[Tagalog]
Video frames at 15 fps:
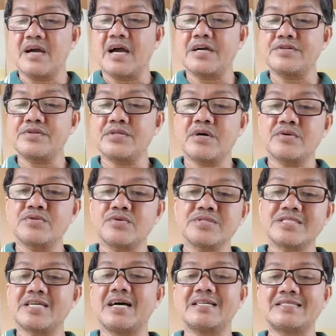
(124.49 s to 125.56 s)
Ayon daw
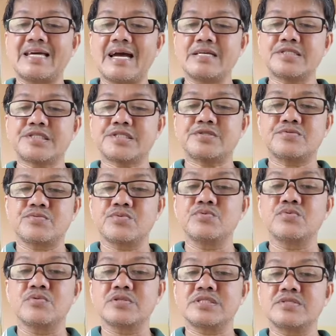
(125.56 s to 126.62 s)
doon sa attached
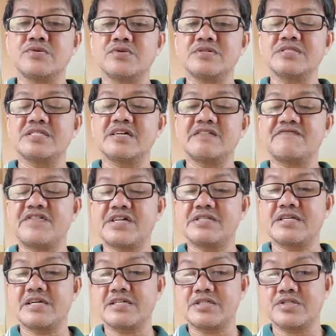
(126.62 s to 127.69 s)
rules doon sa
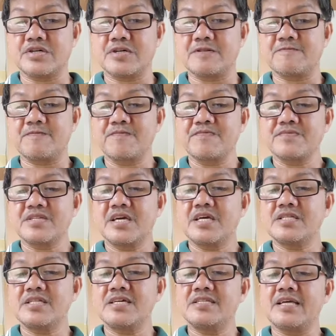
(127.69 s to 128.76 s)
invitation,
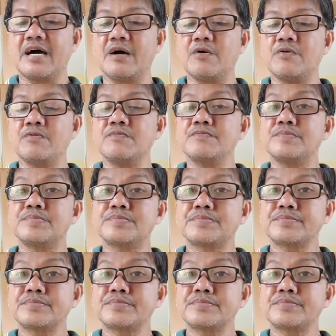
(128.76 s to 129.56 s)
hindi daw